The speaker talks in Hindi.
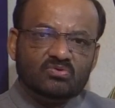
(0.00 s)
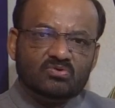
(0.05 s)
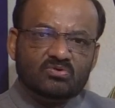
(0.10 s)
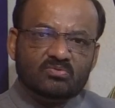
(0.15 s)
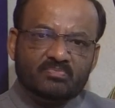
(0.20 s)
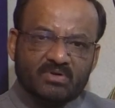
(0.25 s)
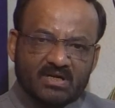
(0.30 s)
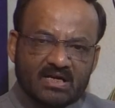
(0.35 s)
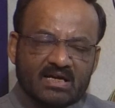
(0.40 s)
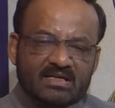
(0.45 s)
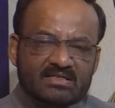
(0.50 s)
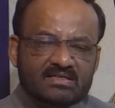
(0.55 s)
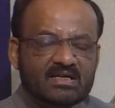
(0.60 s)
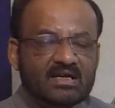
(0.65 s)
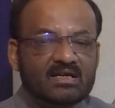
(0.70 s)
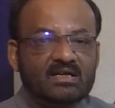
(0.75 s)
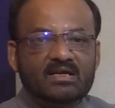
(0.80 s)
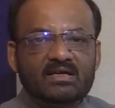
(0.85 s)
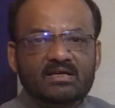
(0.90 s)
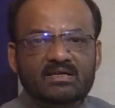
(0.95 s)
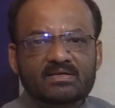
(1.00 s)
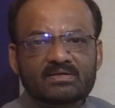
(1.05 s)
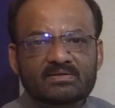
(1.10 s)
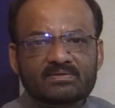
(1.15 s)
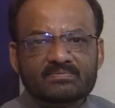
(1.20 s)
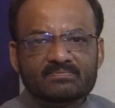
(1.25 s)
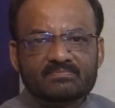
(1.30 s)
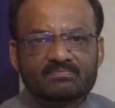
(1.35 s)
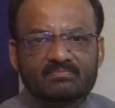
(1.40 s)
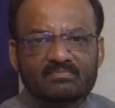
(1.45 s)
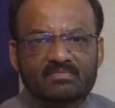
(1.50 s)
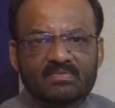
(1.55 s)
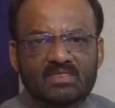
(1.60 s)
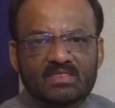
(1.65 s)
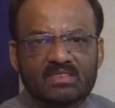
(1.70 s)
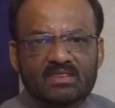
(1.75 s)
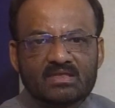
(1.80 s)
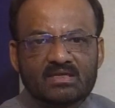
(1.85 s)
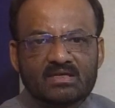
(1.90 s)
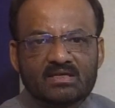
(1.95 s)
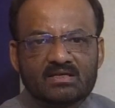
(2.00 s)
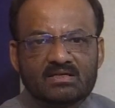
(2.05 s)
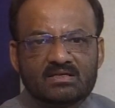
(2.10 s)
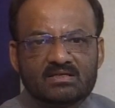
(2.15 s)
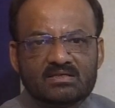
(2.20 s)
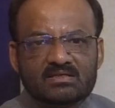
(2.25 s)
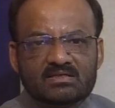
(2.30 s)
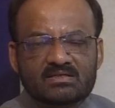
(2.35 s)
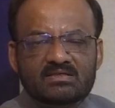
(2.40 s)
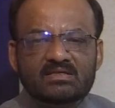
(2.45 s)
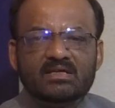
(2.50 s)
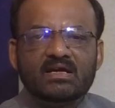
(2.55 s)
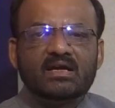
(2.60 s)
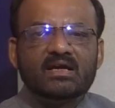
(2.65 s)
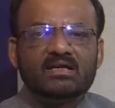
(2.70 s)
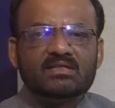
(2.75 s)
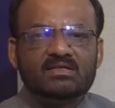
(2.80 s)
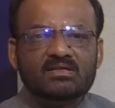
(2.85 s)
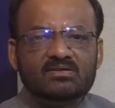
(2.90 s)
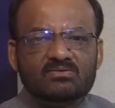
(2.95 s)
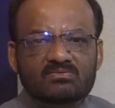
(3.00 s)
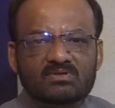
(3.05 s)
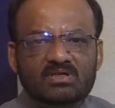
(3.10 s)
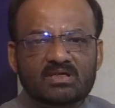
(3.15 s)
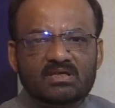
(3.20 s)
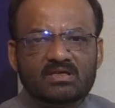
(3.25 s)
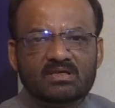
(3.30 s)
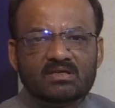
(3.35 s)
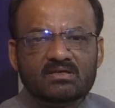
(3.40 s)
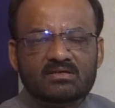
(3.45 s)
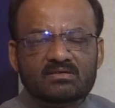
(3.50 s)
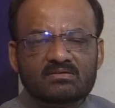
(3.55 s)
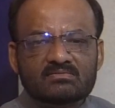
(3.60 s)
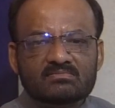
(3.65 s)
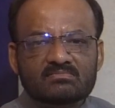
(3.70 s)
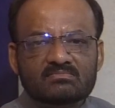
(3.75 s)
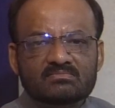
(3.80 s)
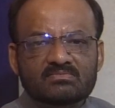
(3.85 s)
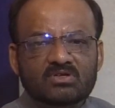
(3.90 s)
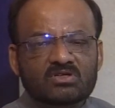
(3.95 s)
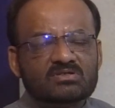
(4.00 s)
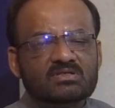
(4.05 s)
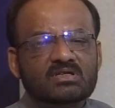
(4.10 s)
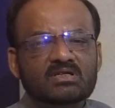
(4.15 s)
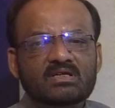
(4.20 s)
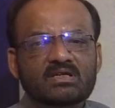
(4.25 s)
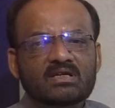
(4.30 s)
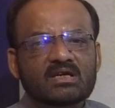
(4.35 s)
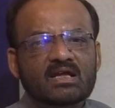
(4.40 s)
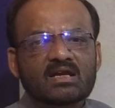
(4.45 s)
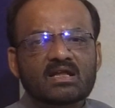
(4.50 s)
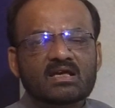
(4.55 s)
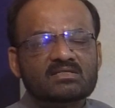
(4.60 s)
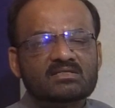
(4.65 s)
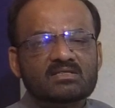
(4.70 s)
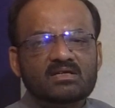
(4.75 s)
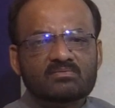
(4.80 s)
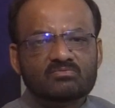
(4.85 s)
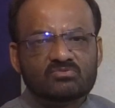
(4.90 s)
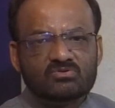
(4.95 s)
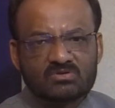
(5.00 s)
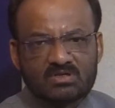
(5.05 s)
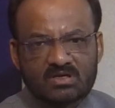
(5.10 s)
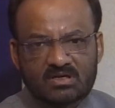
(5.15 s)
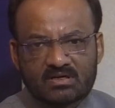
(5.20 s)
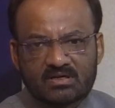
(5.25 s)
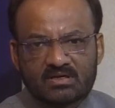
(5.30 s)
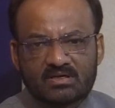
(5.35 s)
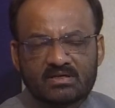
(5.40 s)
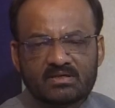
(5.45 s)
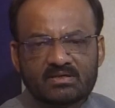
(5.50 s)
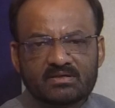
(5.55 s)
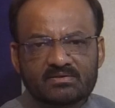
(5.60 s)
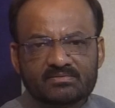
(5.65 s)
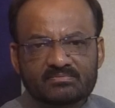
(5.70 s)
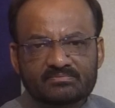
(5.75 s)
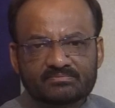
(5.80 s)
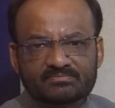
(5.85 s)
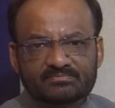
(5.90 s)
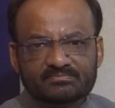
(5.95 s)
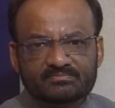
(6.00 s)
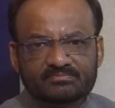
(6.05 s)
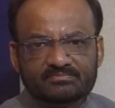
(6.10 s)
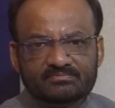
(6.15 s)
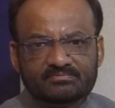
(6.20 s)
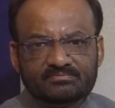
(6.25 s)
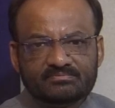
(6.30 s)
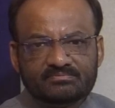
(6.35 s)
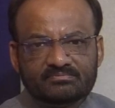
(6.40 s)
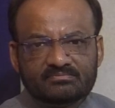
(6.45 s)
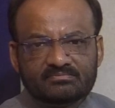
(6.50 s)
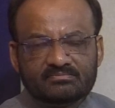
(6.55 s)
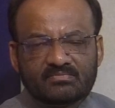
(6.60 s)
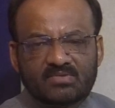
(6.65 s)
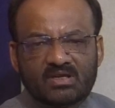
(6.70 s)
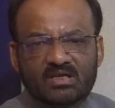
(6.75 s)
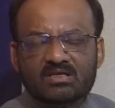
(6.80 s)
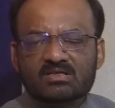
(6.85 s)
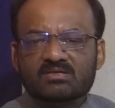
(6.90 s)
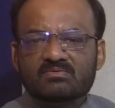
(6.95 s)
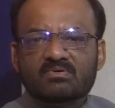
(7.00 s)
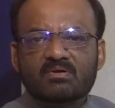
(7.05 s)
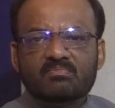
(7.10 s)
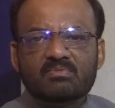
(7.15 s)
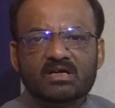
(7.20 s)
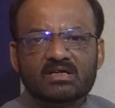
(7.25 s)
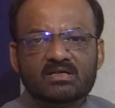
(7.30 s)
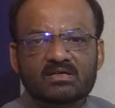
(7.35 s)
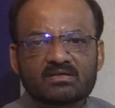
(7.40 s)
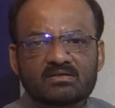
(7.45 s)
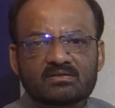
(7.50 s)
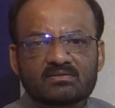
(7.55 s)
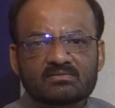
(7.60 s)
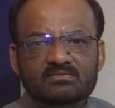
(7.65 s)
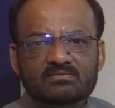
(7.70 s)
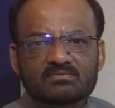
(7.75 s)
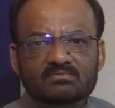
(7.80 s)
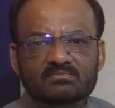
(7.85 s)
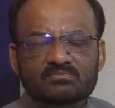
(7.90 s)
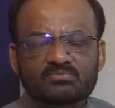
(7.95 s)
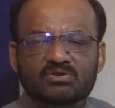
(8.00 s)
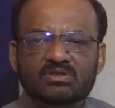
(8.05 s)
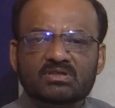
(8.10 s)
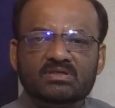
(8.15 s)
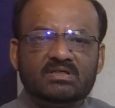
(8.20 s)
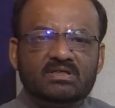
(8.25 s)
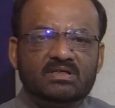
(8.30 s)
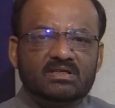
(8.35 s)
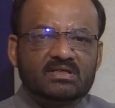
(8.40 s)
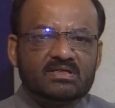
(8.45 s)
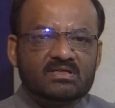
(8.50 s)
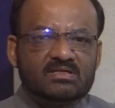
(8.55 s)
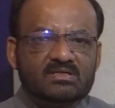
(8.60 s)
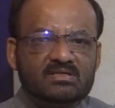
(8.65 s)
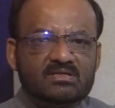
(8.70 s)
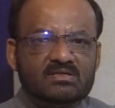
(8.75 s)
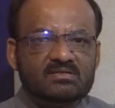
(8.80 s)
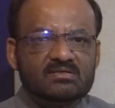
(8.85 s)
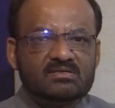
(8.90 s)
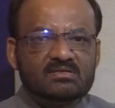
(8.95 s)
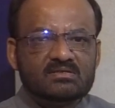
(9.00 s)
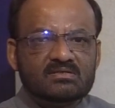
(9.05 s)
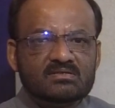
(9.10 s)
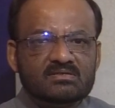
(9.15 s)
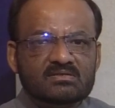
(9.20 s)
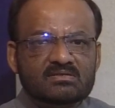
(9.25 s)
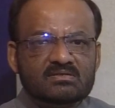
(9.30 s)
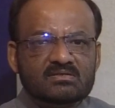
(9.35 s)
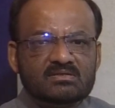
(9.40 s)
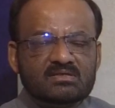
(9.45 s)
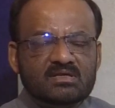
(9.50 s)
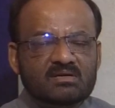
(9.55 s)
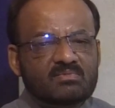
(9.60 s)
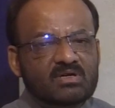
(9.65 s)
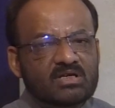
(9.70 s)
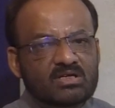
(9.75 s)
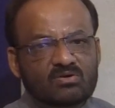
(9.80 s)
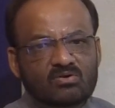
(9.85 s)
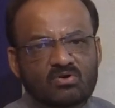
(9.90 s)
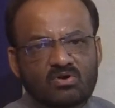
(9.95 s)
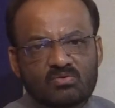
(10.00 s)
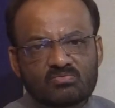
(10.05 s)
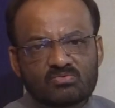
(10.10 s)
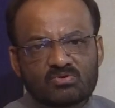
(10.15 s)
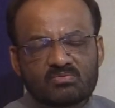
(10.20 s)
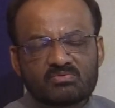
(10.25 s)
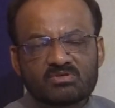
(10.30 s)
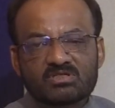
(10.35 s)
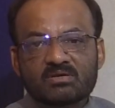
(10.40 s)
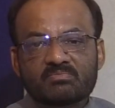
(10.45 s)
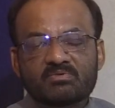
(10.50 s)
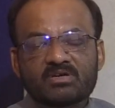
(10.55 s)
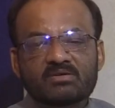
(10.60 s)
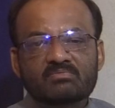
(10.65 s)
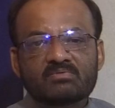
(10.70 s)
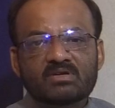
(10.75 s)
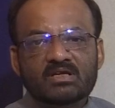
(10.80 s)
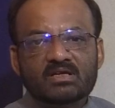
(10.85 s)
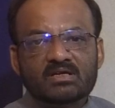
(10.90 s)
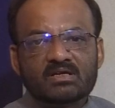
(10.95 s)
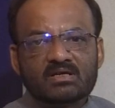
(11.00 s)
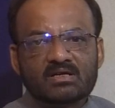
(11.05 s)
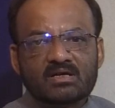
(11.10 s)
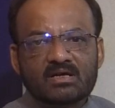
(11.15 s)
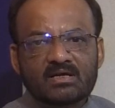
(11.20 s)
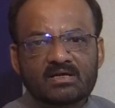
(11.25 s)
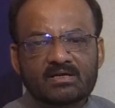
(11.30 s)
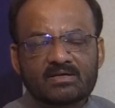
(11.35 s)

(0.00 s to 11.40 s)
उन पर आज जाना है ये कहते हुए कि बहुत संगीन हालात से हम गुज़र रहे हैं इस वबा ने पूरे तरीके से हमारी कौम को भी चपेट में ले रखा